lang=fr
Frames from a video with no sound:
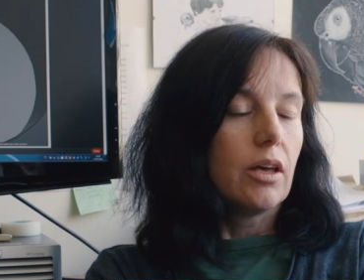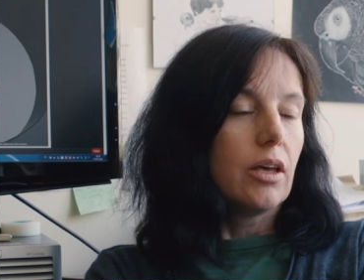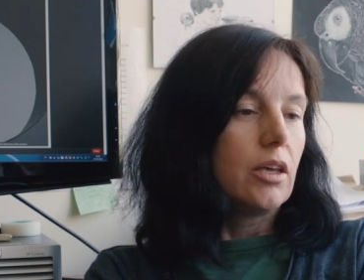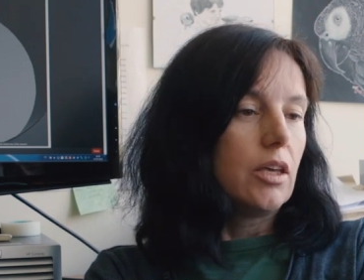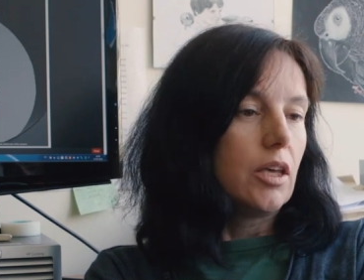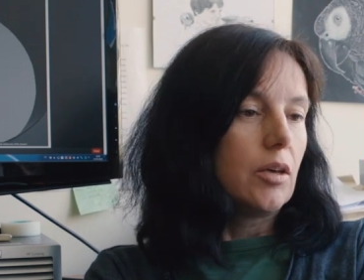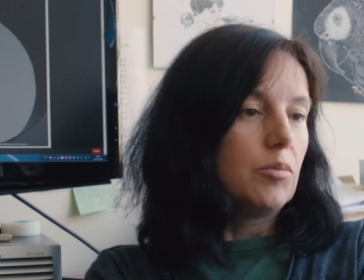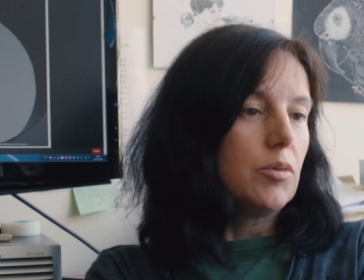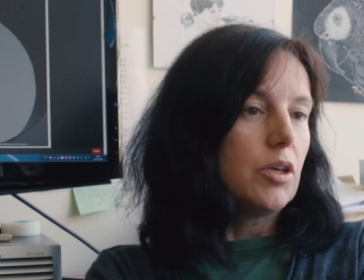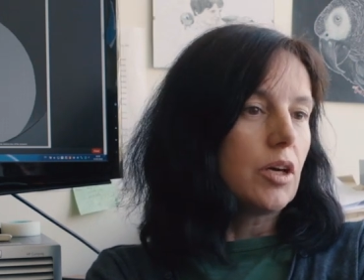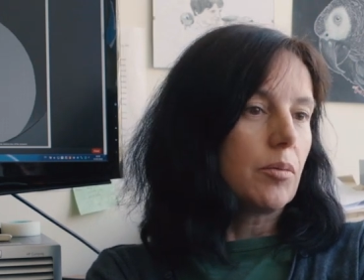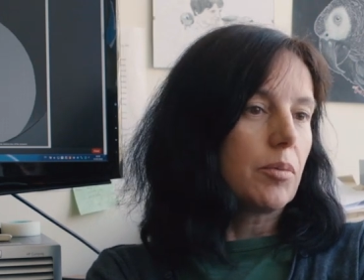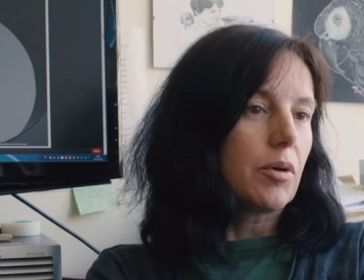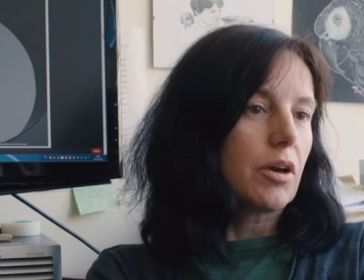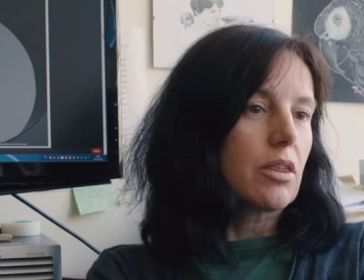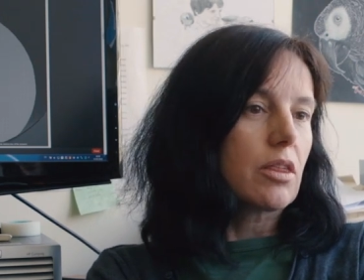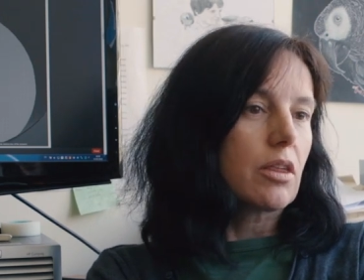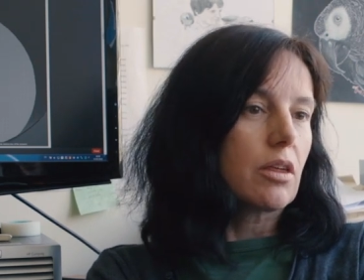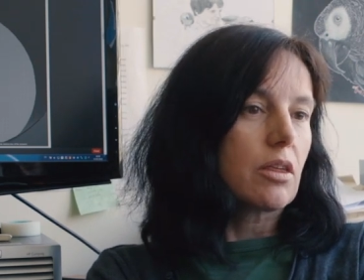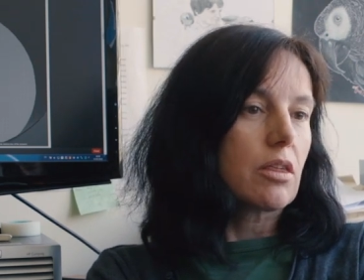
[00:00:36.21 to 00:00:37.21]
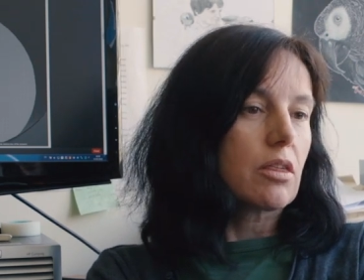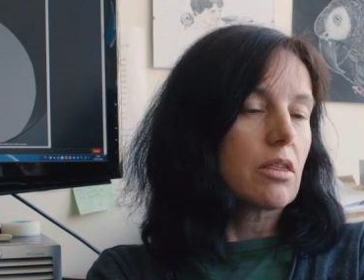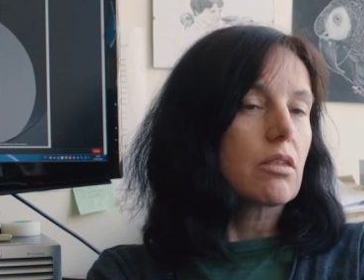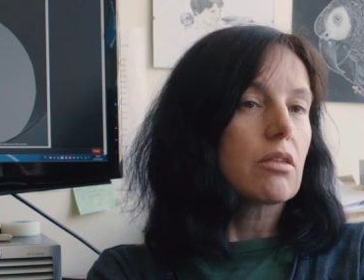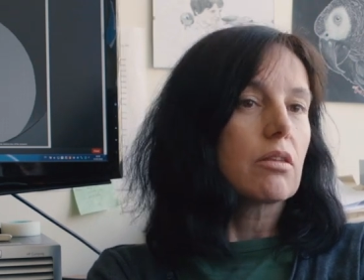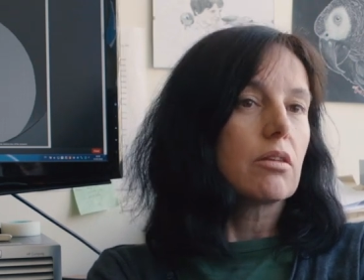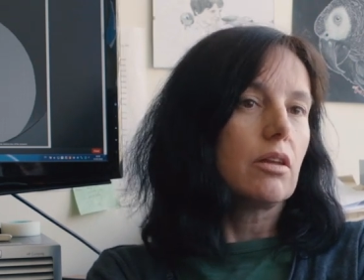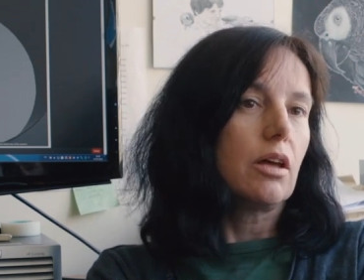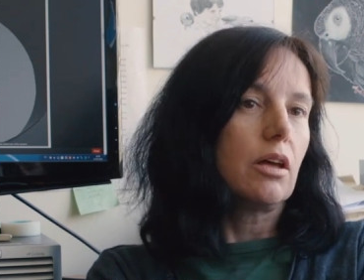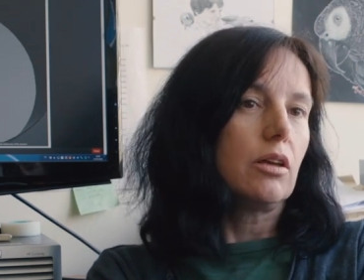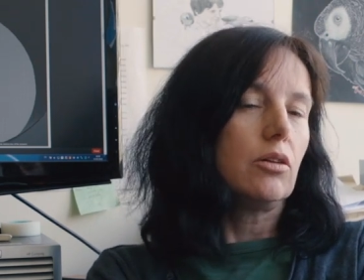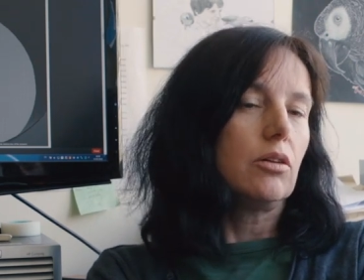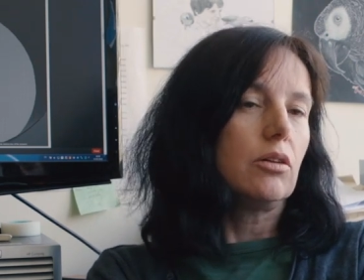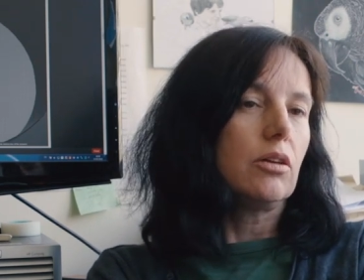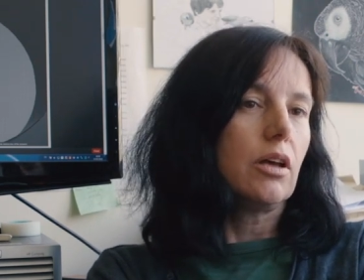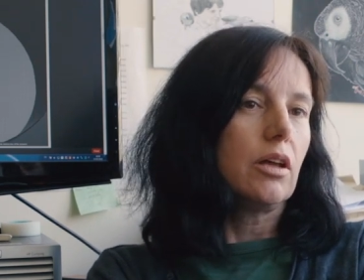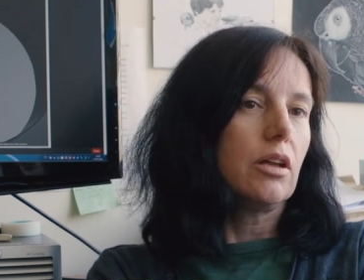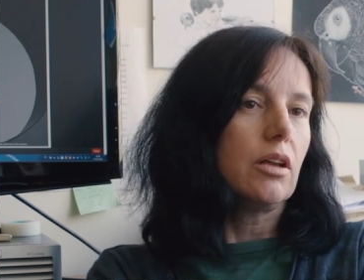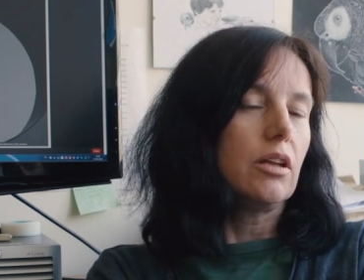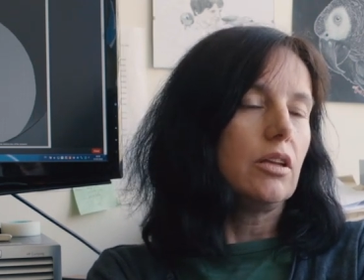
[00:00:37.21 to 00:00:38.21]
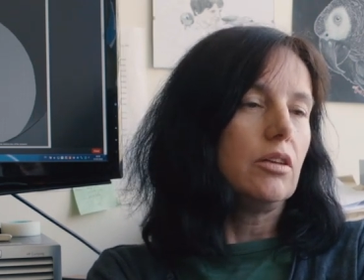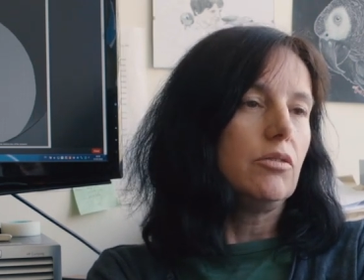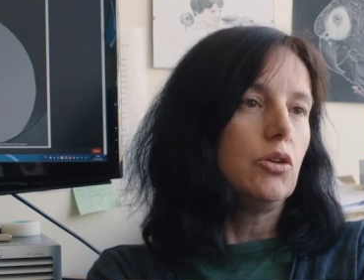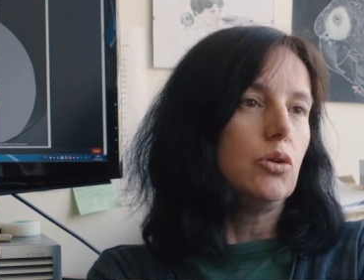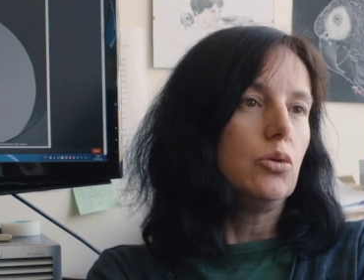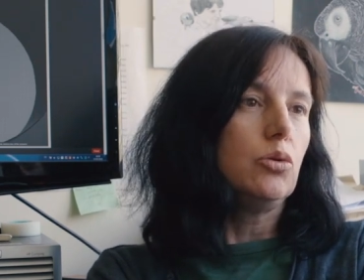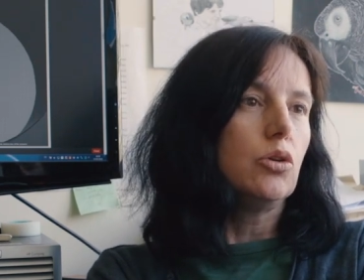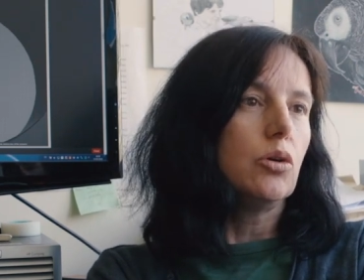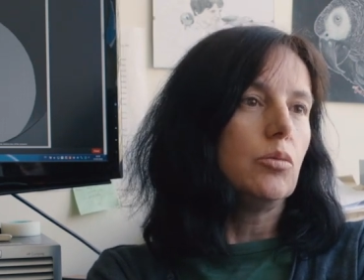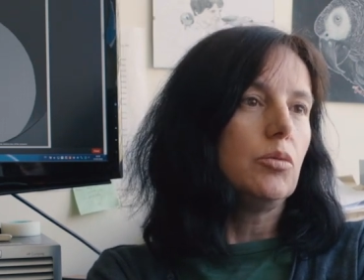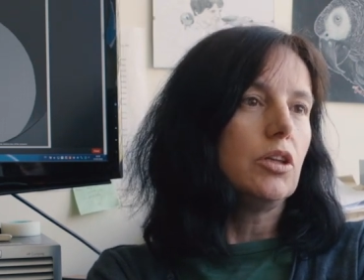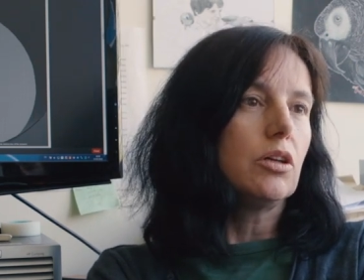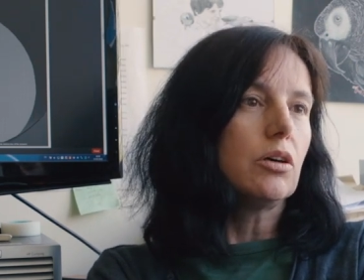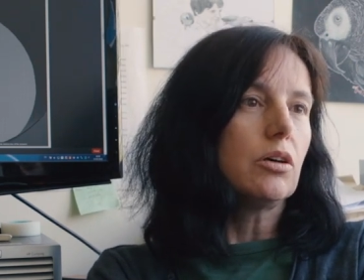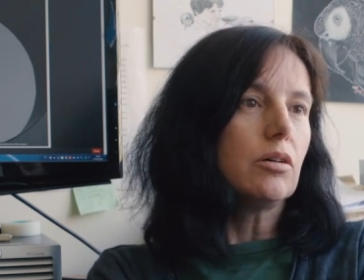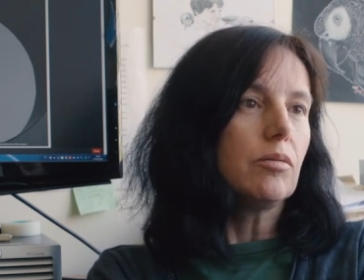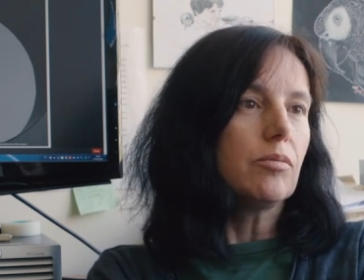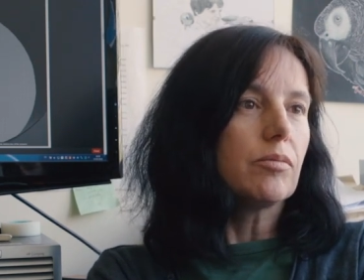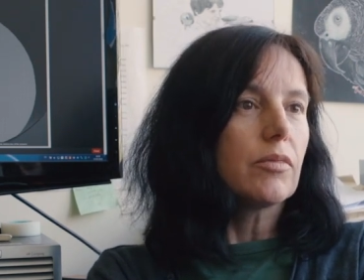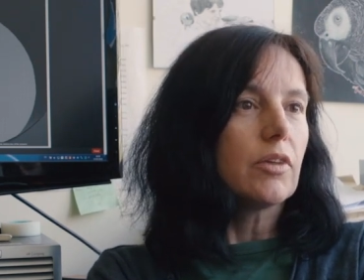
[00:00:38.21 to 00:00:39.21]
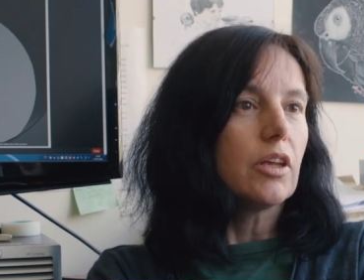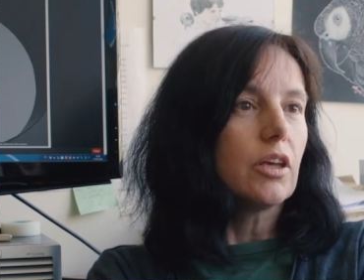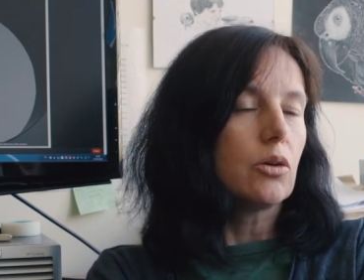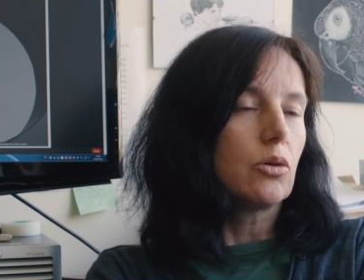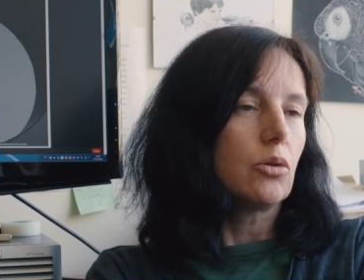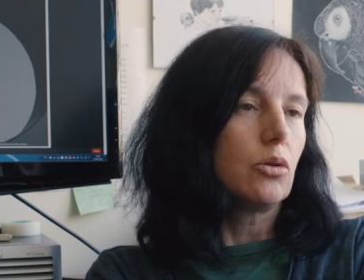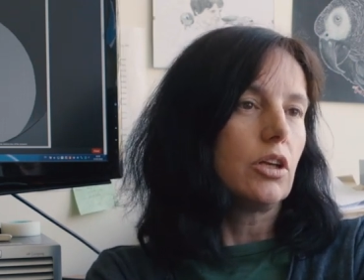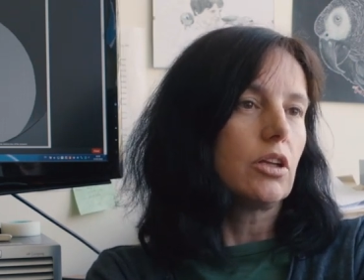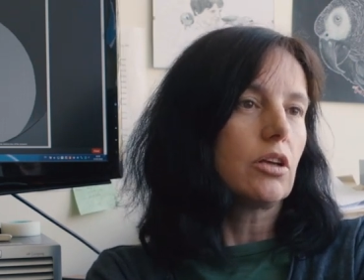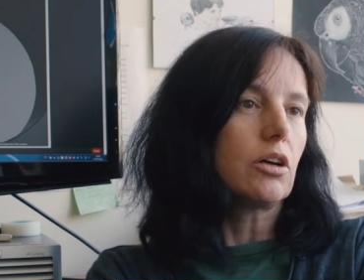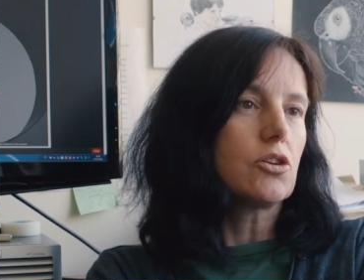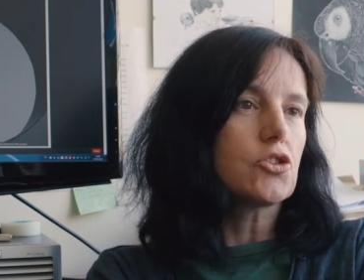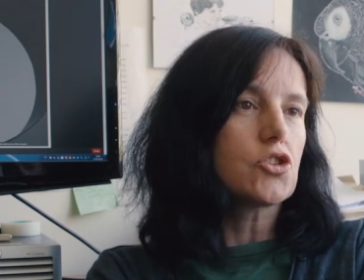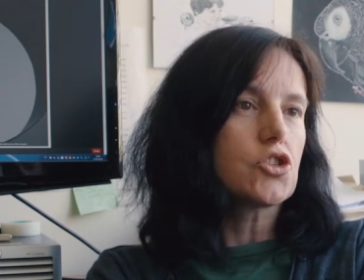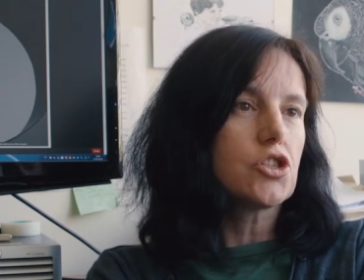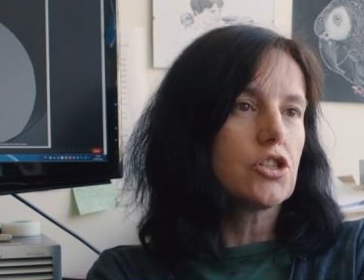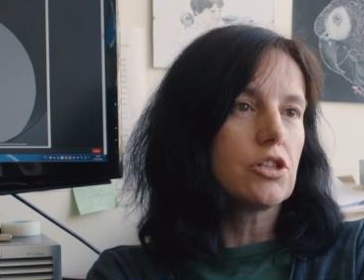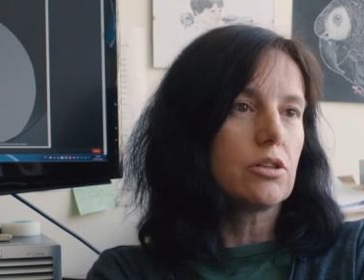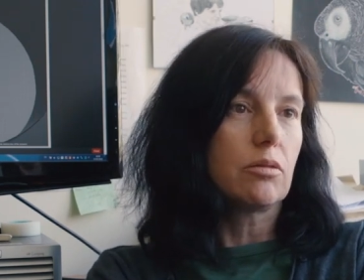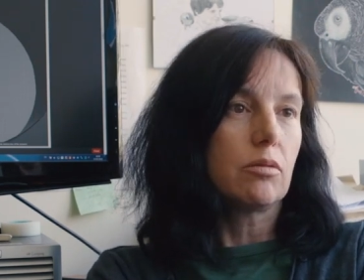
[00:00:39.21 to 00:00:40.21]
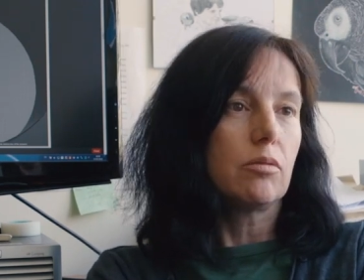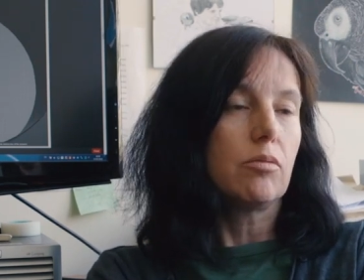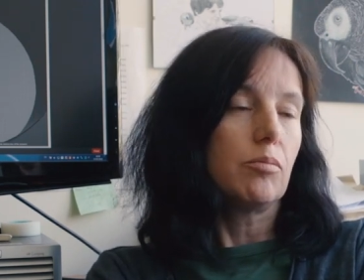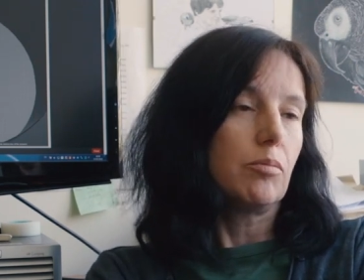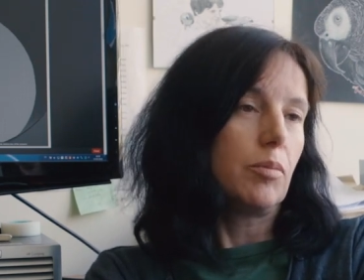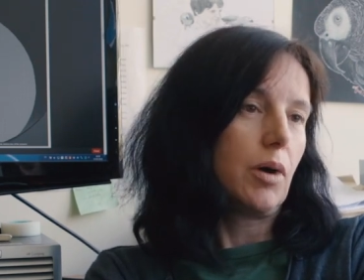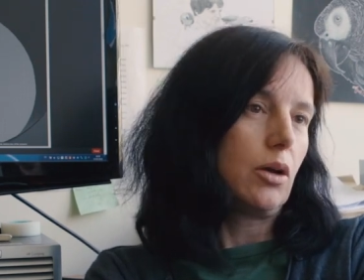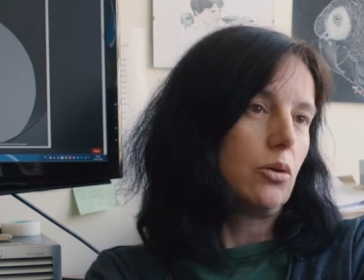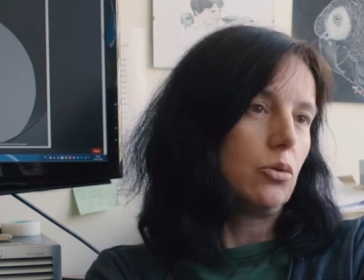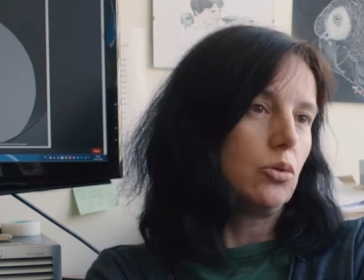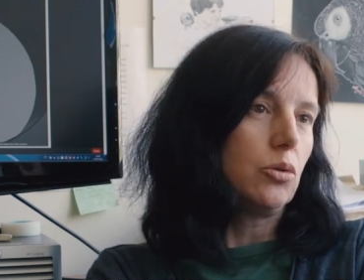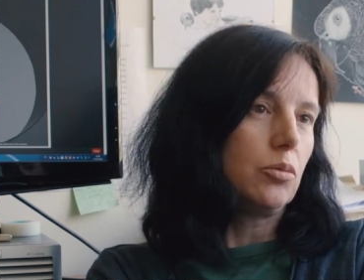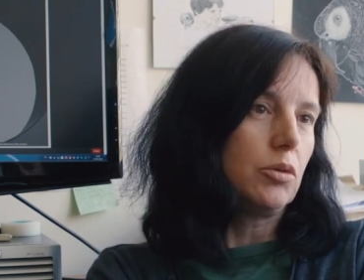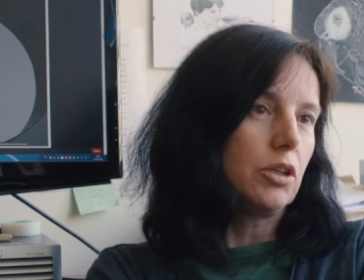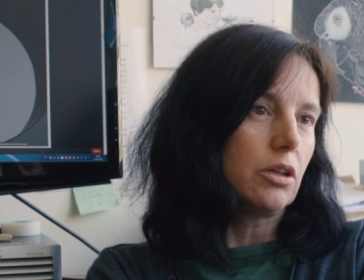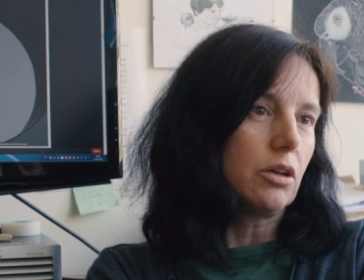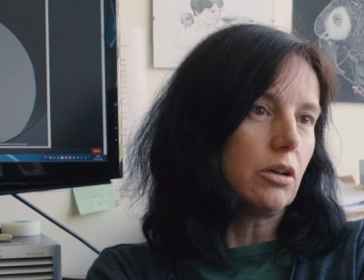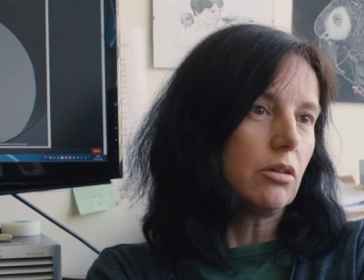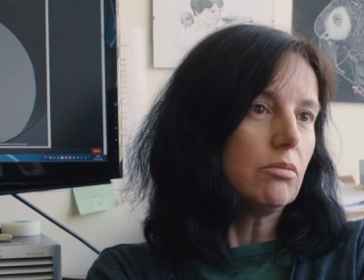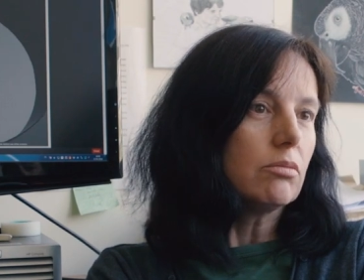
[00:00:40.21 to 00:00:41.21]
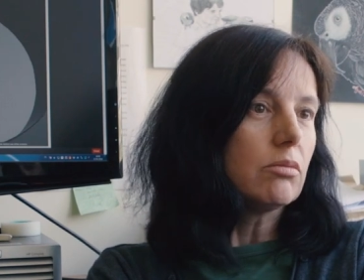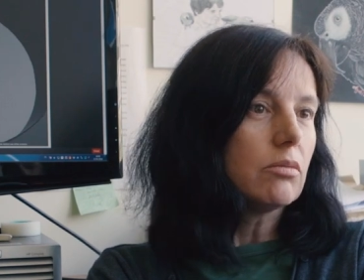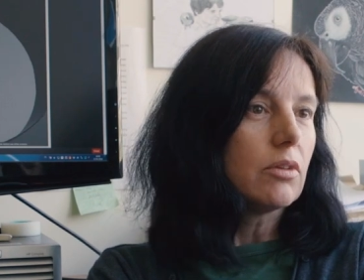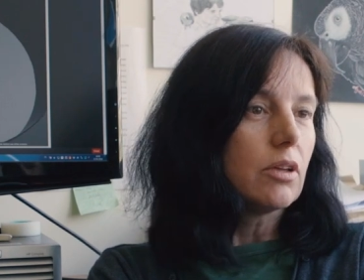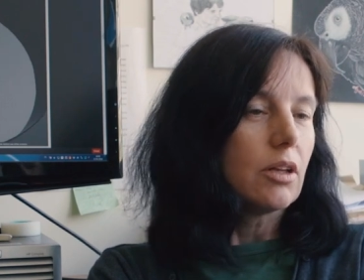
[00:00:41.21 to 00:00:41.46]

qui est mis en présence d'un individu dominant et que l'étranger bat le dominant,